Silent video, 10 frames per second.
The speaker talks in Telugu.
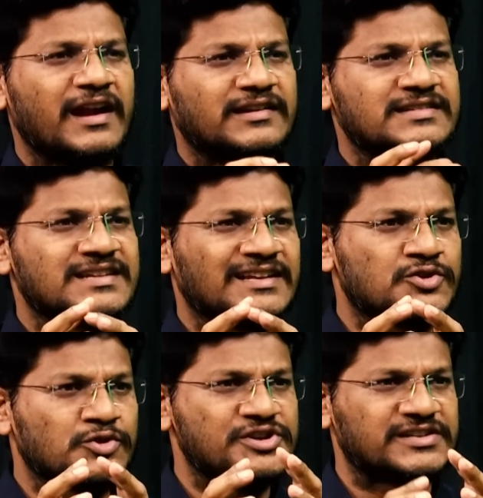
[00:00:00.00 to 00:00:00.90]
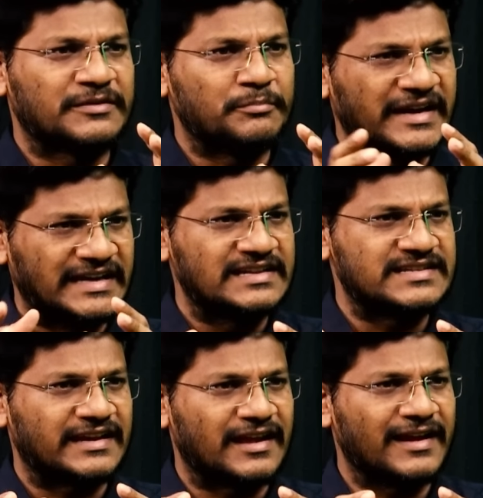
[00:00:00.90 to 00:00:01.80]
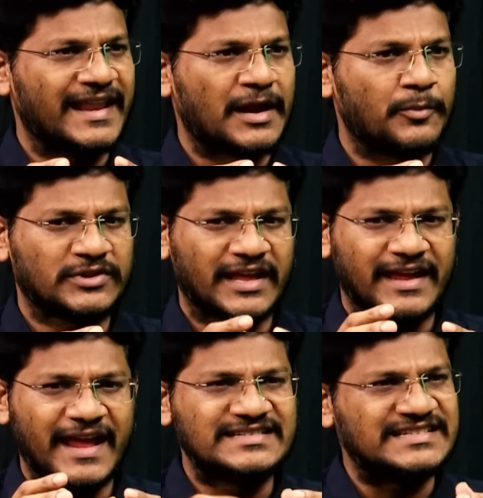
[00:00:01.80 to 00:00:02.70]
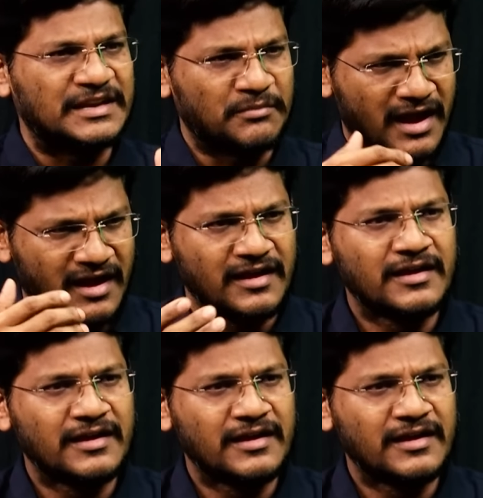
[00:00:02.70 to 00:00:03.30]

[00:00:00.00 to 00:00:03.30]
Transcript: ఆర్టిస్ట్ అసోసియేషన్ మీటింగ్స్ అయినా లేకపోతే ఏ సినిమా